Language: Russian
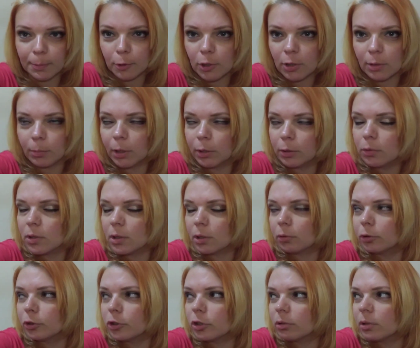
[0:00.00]
В прошлом году
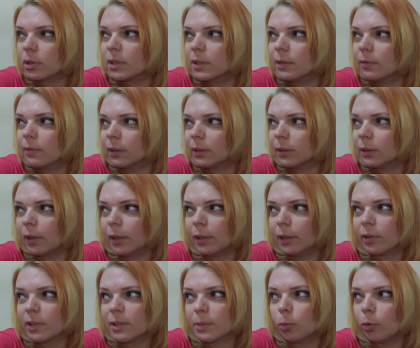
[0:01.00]
закончилось 9
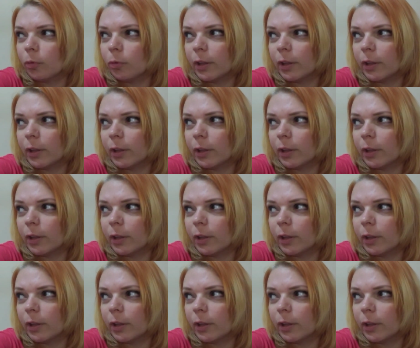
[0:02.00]
или 8